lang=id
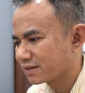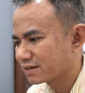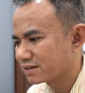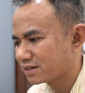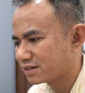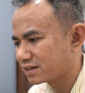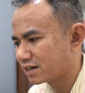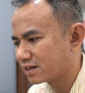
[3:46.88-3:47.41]

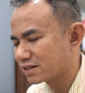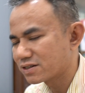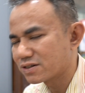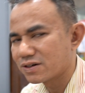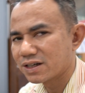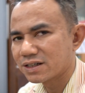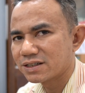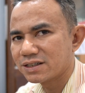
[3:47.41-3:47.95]
Jadikan
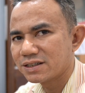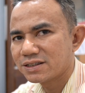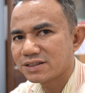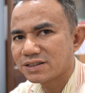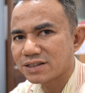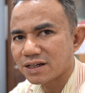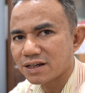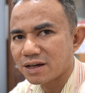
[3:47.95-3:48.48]
x0 lagi,
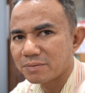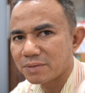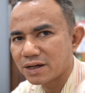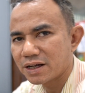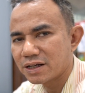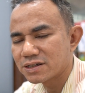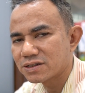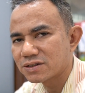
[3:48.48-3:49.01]
cek
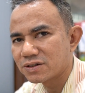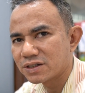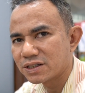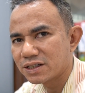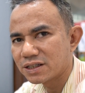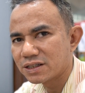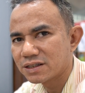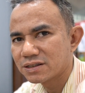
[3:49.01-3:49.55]
apakah x0
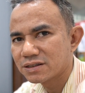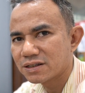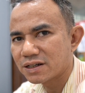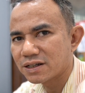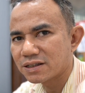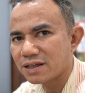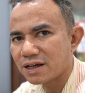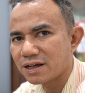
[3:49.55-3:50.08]
ini
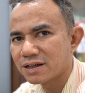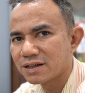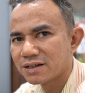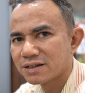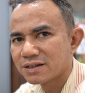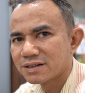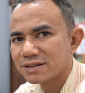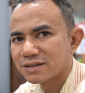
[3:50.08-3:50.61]
ternyata
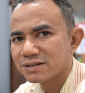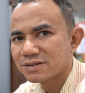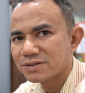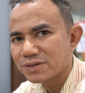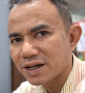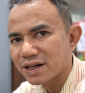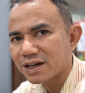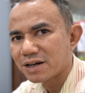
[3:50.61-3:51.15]

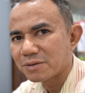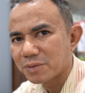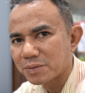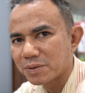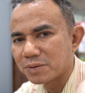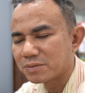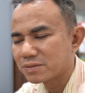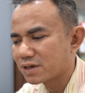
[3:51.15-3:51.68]
sudah akar apa
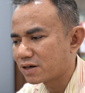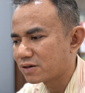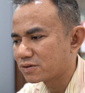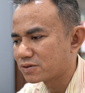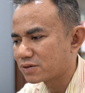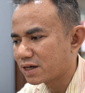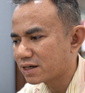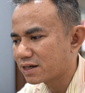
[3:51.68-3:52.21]
belum. Kalau
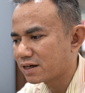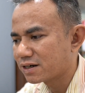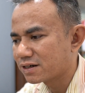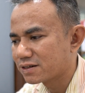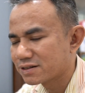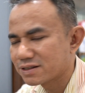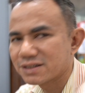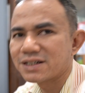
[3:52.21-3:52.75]
sudah akar,
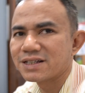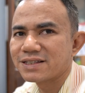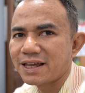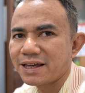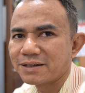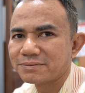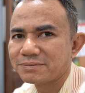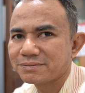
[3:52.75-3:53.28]

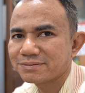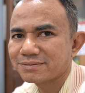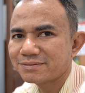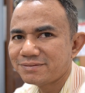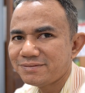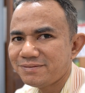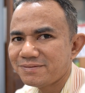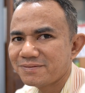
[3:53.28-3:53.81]
selesai
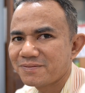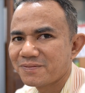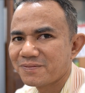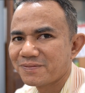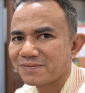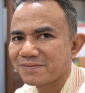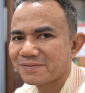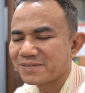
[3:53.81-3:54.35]

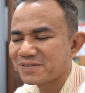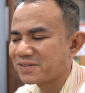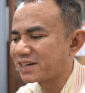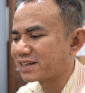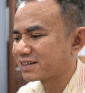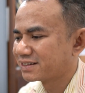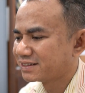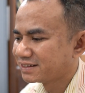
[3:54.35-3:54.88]

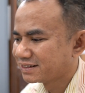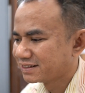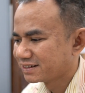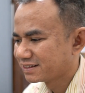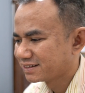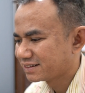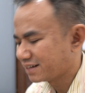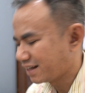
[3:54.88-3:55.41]
baik.
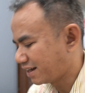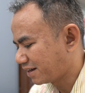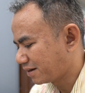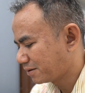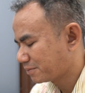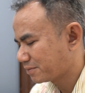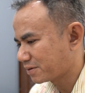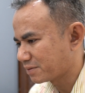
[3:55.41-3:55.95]

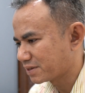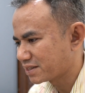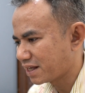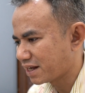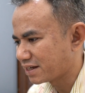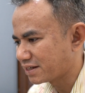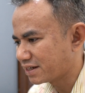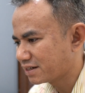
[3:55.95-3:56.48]
Nah,
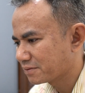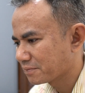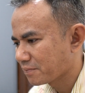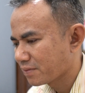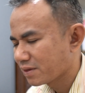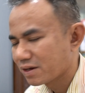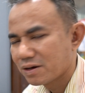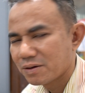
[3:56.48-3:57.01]
permasalahannya
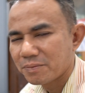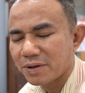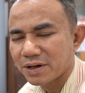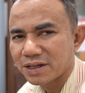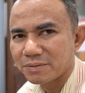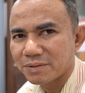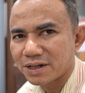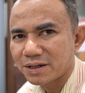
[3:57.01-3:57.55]

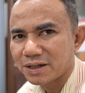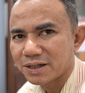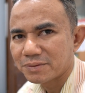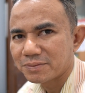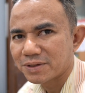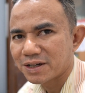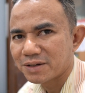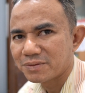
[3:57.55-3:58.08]
bagaimana
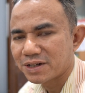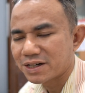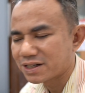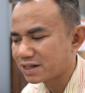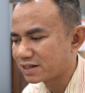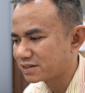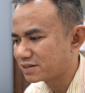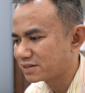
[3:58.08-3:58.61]
menggambar
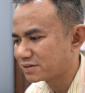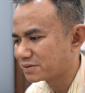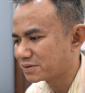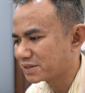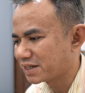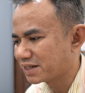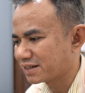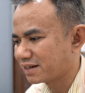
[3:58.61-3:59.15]
garis
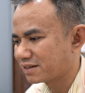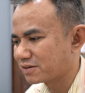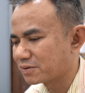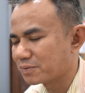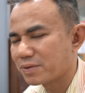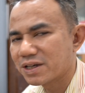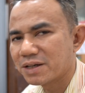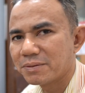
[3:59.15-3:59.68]
singgungnya atau
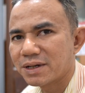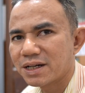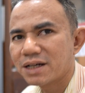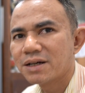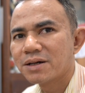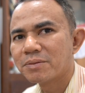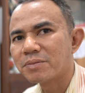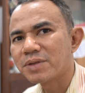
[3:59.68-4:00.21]
bagaimana
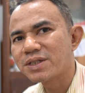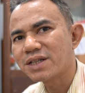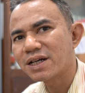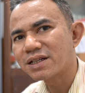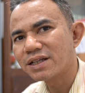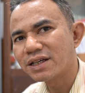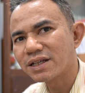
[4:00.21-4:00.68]
mencari